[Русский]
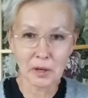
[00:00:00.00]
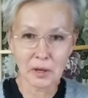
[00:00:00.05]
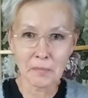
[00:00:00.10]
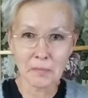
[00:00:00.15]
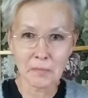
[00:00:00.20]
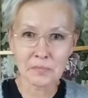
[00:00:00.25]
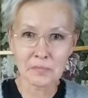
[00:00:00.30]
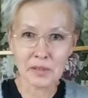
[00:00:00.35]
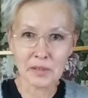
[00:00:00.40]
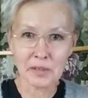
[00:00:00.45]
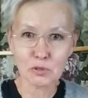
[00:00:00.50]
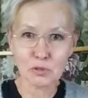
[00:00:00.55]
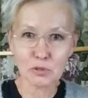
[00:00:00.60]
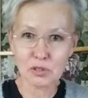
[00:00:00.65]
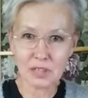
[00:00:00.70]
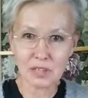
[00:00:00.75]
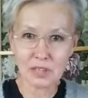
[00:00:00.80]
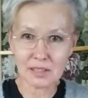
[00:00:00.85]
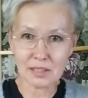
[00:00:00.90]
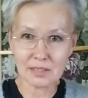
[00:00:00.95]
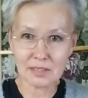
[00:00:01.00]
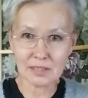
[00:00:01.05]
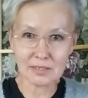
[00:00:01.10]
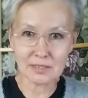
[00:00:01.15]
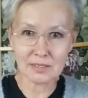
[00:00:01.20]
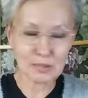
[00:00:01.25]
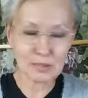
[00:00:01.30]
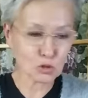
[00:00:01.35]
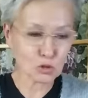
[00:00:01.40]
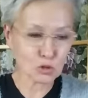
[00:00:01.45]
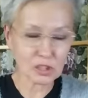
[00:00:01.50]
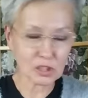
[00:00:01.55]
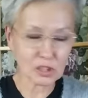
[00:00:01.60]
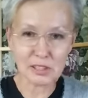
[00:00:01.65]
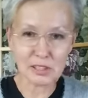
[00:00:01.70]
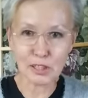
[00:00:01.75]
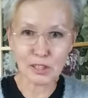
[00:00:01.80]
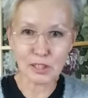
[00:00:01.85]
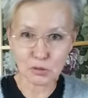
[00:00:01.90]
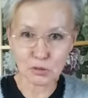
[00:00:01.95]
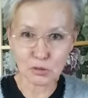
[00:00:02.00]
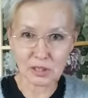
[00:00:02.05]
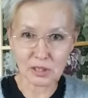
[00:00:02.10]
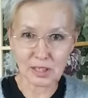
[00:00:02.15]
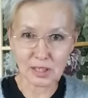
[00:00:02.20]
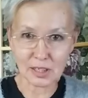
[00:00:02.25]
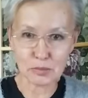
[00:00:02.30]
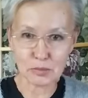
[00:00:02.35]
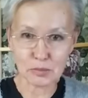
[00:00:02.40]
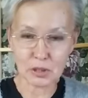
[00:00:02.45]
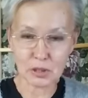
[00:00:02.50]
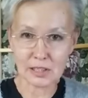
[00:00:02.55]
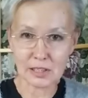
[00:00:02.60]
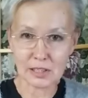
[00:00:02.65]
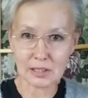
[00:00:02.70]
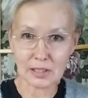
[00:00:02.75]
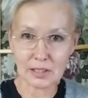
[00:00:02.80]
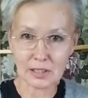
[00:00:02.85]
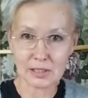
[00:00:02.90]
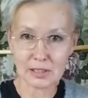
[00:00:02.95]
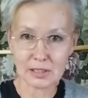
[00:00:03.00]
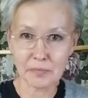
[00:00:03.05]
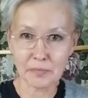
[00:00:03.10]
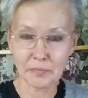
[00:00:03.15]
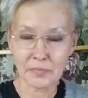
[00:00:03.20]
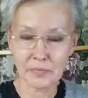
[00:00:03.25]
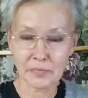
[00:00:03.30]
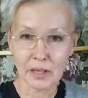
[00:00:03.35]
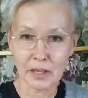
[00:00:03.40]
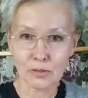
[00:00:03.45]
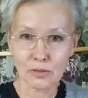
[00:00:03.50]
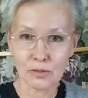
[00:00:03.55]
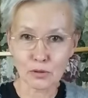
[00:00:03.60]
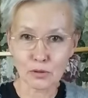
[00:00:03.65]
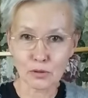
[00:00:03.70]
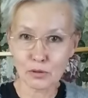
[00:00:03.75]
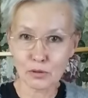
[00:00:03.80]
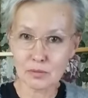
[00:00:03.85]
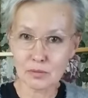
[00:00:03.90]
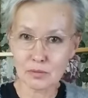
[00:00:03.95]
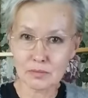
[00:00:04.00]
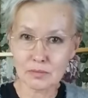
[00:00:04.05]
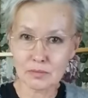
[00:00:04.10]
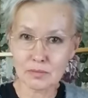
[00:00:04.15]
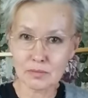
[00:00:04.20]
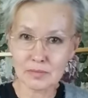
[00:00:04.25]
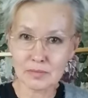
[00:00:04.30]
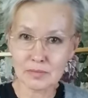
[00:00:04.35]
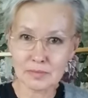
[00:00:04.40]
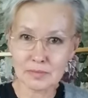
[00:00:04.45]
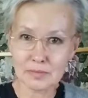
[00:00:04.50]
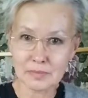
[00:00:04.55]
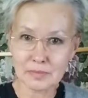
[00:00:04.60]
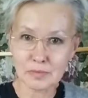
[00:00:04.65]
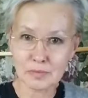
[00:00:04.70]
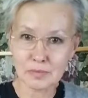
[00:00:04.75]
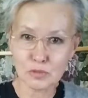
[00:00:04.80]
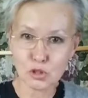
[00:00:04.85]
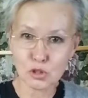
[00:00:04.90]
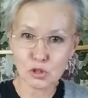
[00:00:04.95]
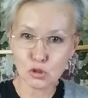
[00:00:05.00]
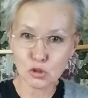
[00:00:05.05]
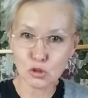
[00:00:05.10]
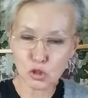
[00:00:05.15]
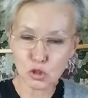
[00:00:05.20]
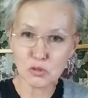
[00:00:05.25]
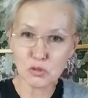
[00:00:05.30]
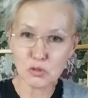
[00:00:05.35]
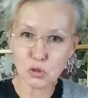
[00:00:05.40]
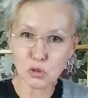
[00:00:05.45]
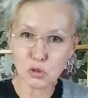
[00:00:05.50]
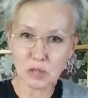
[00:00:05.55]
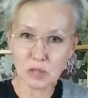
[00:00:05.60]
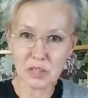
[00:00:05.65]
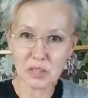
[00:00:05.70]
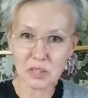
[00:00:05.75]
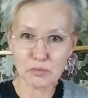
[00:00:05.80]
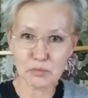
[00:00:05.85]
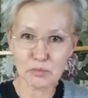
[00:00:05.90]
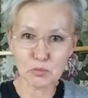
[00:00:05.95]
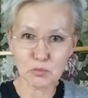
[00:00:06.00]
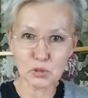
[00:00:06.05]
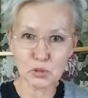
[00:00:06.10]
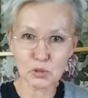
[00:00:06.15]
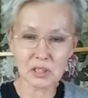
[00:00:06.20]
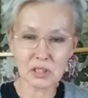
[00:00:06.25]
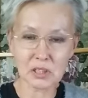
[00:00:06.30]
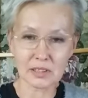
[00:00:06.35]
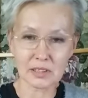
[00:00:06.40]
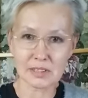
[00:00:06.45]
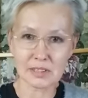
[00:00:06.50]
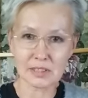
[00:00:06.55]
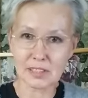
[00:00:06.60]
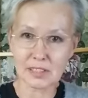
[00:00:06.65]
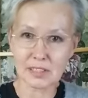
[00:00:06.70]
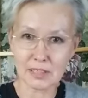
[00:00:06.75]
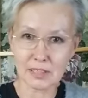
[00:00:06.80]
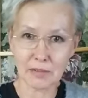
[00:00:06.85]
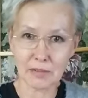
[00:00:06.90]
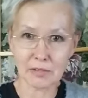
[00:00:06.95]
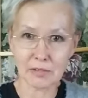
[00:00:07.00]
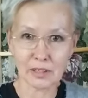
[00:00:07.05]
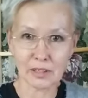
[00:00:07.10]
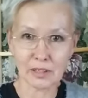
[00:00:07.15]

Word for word: Вот как-то немножко несерьезно к этому отнеслась. Но что-то все-таки меня побудило, заставило